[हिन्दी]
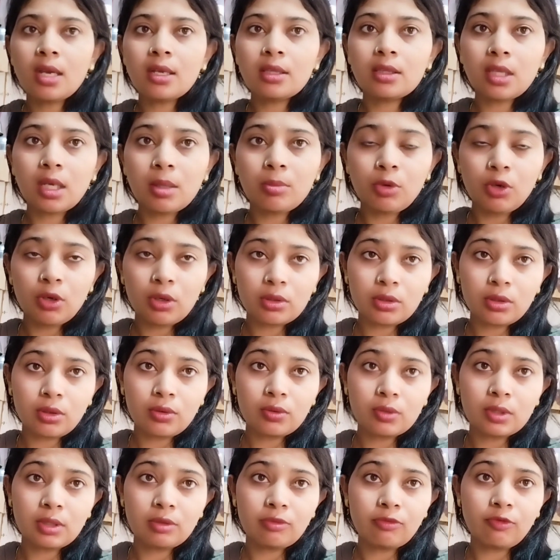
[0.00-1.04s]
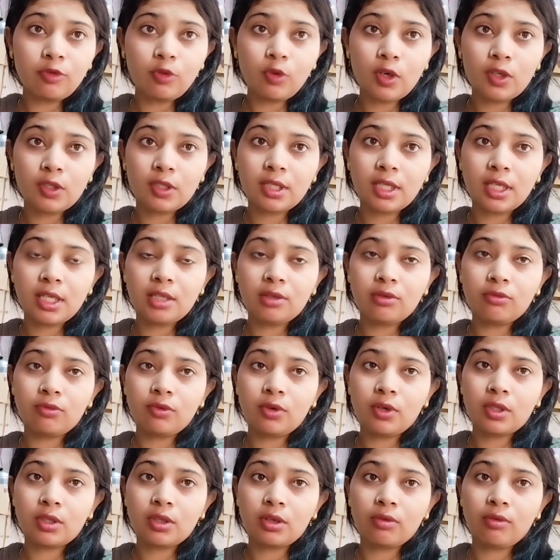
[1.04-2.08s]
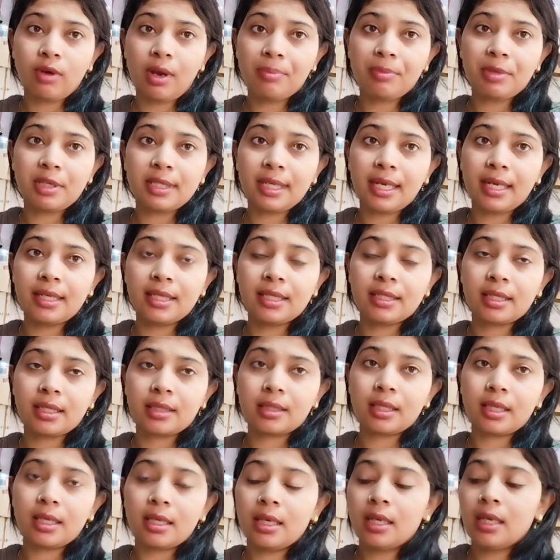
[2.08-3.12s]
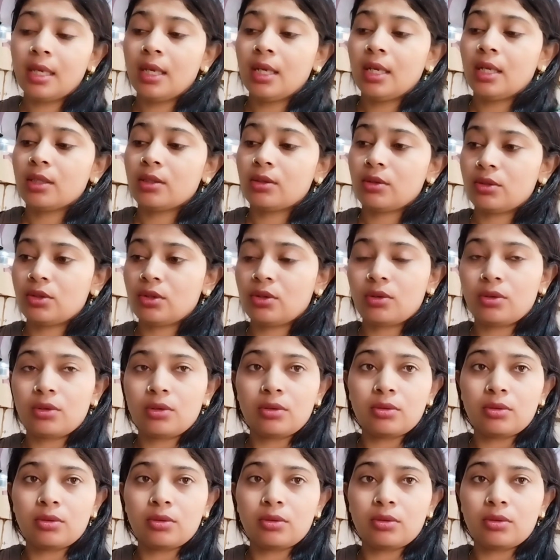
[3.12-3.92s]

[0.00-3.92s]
तब और तो कुछ वो दिन वो तो वापिस आ नहीं सकती तो जो